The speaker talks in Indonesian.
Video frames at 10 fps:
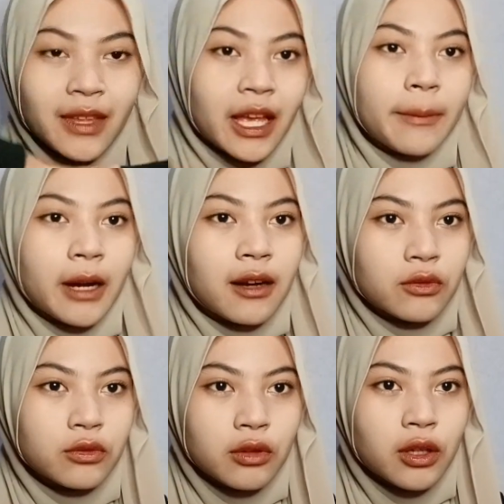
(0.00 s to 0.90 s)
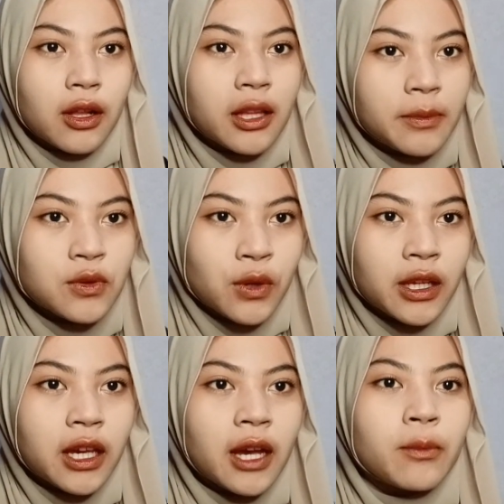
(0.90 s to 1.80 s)
emang aku tuh kalau lip sukanya
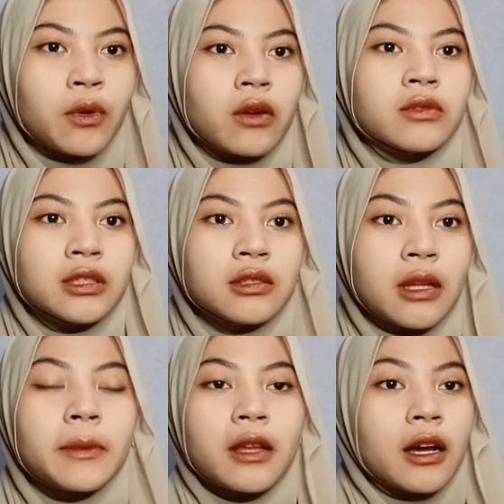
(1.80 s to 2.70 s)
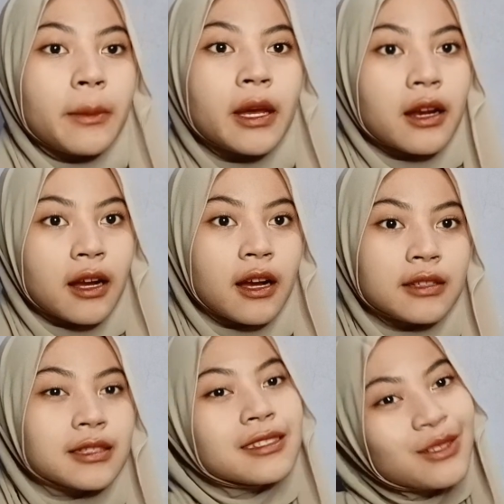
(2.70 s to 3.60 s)
kayak brownish tapi tengahnya merah
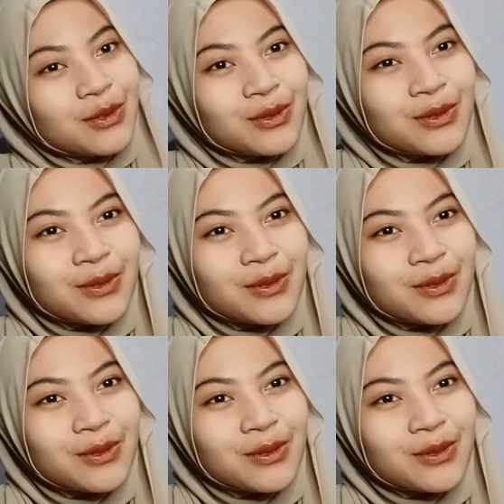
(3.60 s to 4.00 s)
gitu